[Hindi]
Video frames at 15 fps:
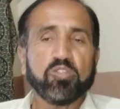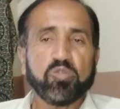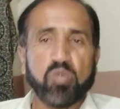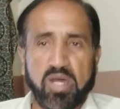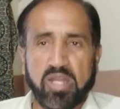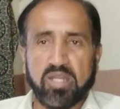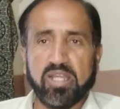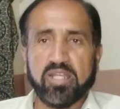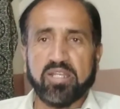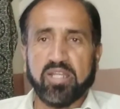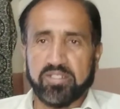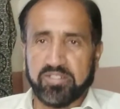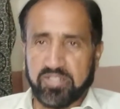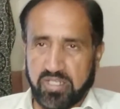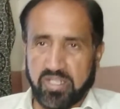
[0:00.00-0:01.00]
तो ऑनलाइन
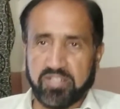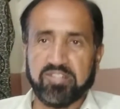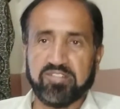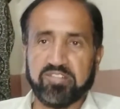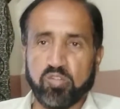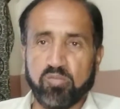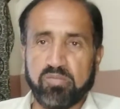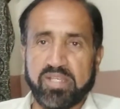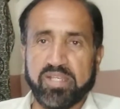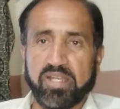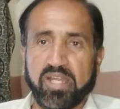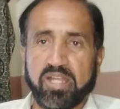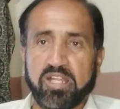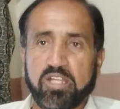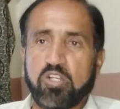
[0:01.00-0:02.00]
आजकल हर किसी को मिल रहा
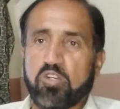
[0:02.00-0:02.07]
है